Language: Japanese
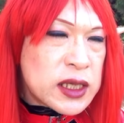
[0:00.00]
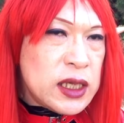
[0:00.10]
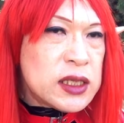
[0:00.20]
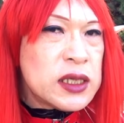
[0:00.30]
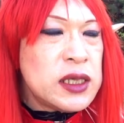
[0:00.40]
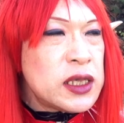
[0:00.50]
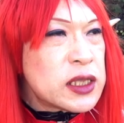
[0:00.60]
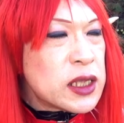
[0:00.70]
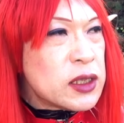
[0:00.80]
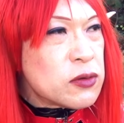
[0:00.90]
効いて冷え
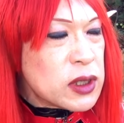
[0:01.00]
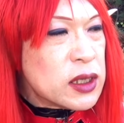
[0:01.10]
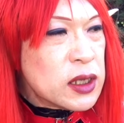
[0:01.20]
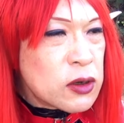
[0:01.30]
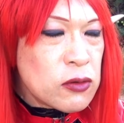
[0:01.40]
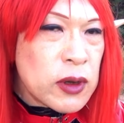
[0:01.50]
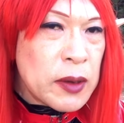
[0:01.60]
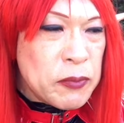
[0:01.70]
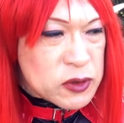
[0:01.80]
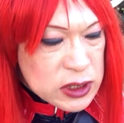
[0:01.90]
てないとねこの
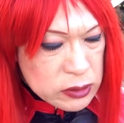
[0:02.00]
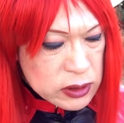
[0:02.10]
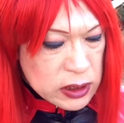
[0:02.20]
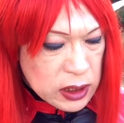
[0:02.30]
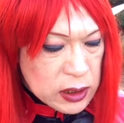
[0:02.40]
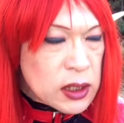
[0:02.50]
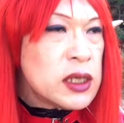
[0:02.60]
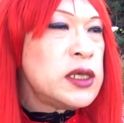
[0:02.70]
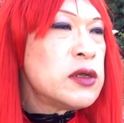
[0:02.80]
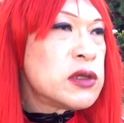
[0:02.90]
持ち歩いてて
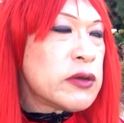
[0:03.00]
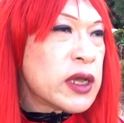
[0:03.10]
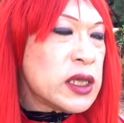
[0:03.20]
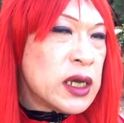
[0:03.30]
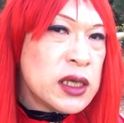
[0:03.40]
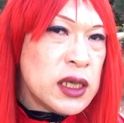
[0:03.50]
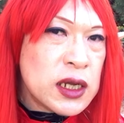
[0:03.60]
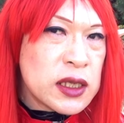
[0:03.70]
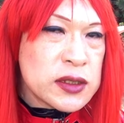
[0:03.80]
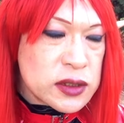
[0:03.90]
冷えるってわけにはい
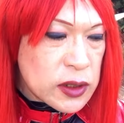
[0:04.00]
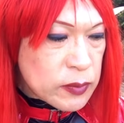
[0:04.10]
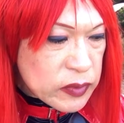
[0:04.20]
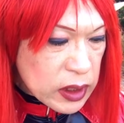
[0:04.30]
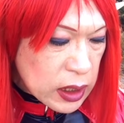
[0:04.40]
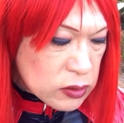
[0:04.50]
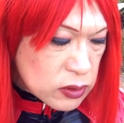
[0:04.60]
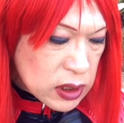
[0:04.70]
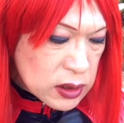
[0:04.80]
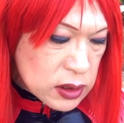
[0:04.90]
かないですねあ
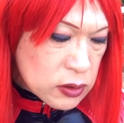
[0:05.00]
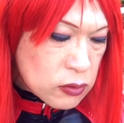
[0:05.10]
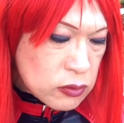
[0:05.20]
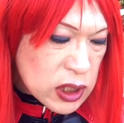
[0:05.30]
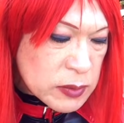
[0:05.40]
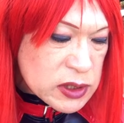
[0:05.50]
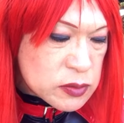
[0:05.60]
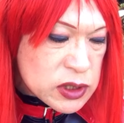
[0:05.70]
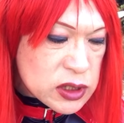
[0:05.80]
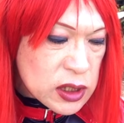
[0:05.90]
とねこの暇
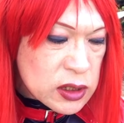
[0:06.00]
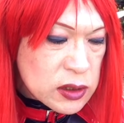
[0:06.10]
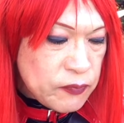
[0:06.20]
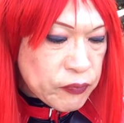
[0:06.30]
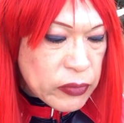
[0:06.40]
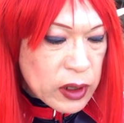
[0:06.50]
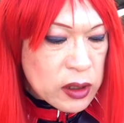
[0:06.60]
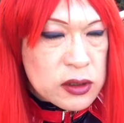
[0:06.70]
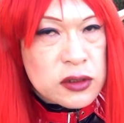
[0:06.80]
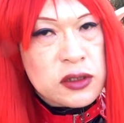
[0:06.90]
つぶしにね
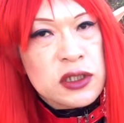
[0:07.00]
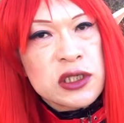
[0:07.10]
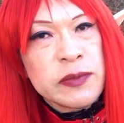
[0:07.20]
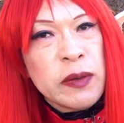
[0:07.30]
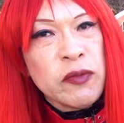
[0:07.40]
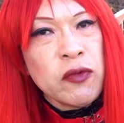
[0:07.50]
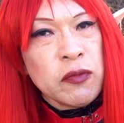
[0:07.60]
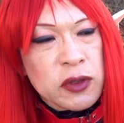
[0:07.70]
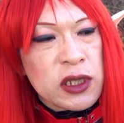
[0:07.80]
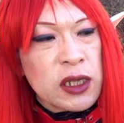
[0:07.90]
つまみも
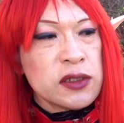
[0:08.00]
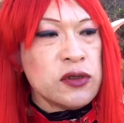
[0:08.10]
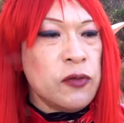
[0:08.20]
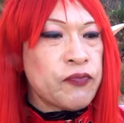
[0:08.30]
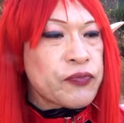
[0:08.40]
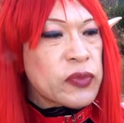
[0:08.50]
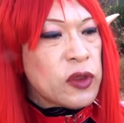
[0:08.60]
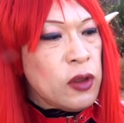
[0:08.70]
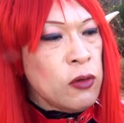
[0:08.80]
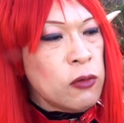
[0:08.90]
持ってきたんですよ
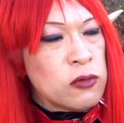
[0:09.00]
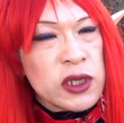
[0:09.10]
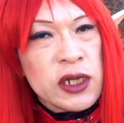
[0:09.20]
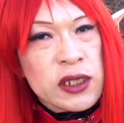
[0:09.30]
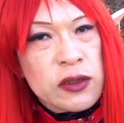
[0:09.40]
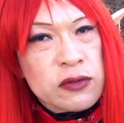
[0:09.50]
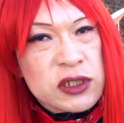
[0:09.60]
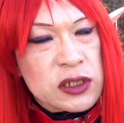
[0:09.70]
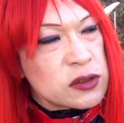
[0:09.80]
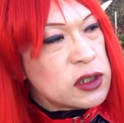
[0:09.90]
この切れてる
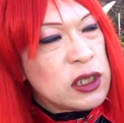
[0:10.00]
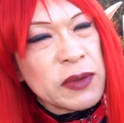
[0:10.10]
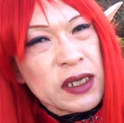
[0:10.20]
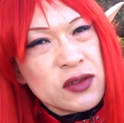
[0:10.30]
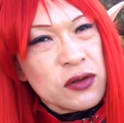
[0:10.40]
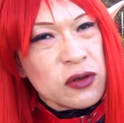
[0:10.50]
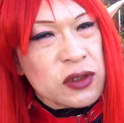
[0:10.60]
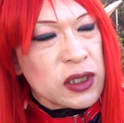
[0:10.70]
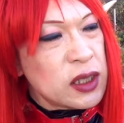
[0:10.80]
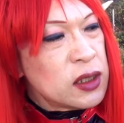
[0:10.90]
チーズ2枚増量っ
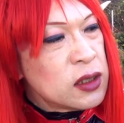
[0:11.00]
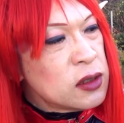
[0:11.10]
てね